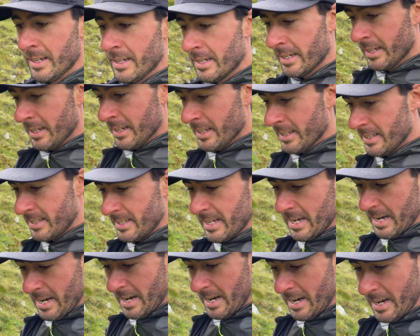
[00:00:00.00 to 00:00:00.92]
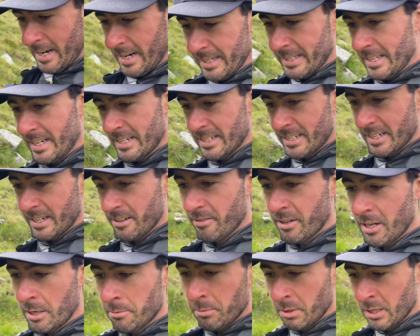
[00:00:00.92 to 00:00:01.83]
inizia ad essere
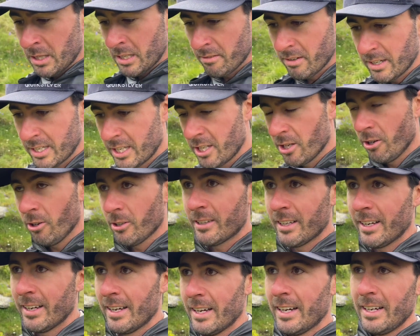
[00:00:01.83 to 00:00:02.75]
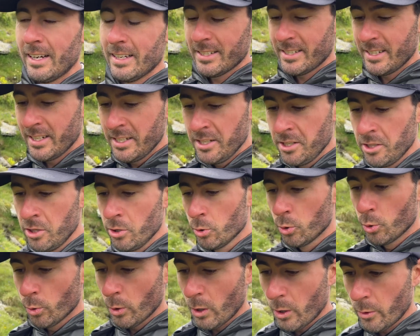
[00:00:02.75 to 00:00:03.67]
veramente vecchiotta e ha segni di
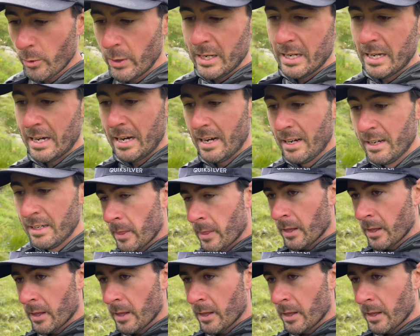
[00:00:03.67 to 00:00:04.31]
usura qua e là,